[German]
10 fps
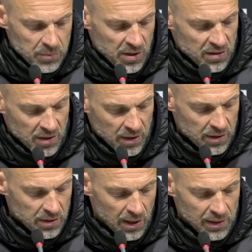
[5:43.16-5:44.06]
ihre
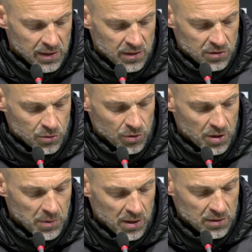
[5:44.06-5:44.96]
Sache alle ganz gut
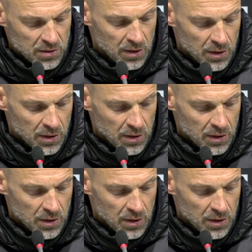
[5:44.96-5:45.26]
gemacht.